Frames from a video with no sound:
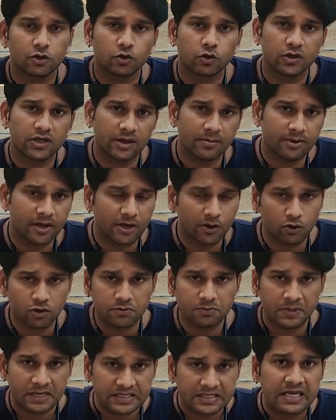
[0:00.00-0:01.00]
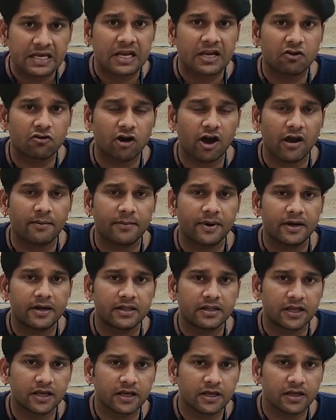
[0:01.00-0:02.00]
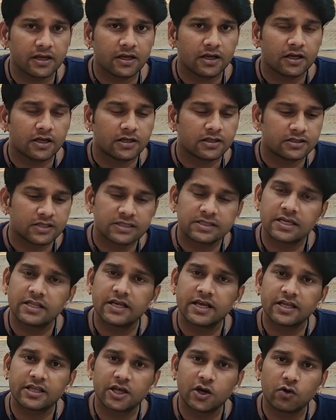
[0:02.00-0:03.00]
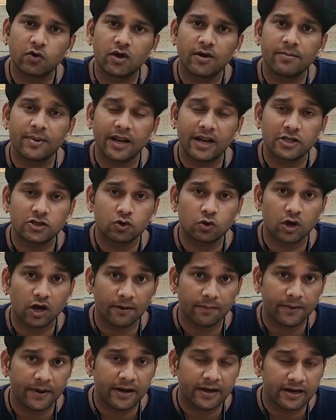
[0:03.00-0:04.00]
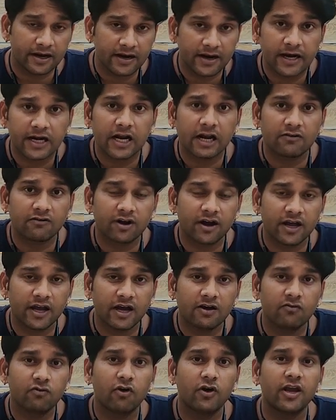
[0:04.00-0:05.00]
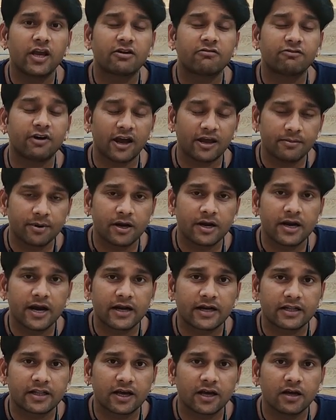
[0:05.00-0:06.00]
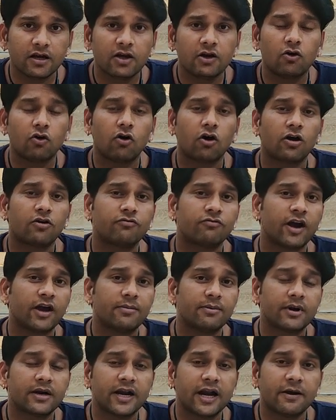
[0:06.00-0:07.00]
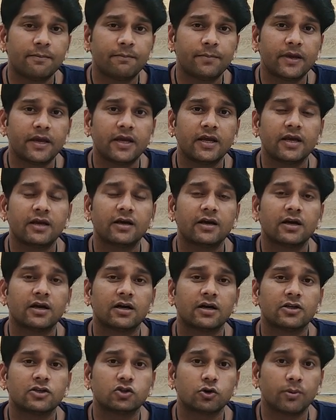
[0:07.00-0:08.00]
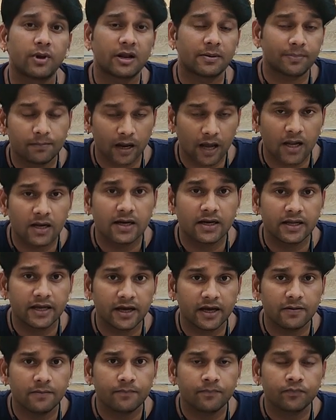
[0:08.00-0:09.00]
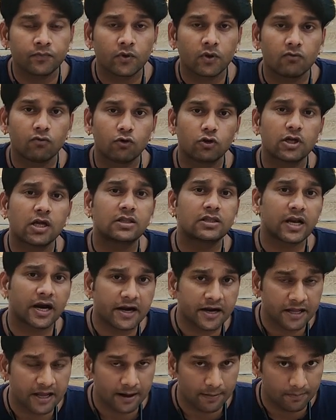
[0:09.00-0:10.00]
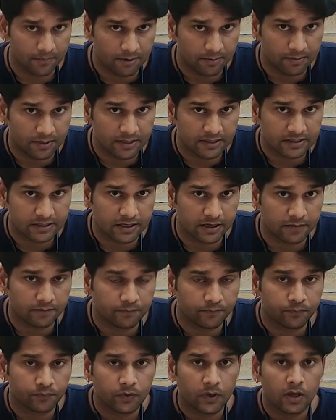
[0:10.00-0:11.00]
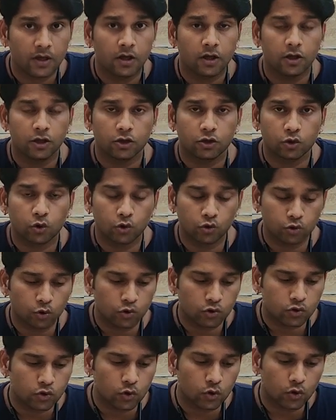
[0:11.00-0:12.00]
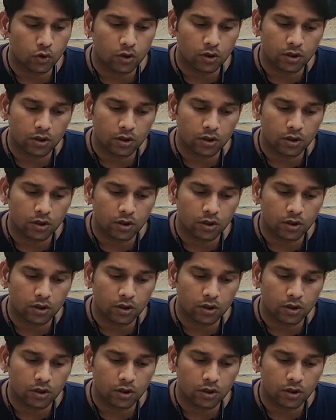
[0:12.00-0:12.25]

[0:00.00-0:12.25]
तो ये मेरी कुछ बेसिक रिक्वायरमेंट थी जिसे देखते हुए मैंने जो घर पे इंटरनेट लगवाया वो एक फाइबर नेट था और फाइबर नेट पे जो मैंने प्लान लिया वो था थर्टी एम का तो दोस्तों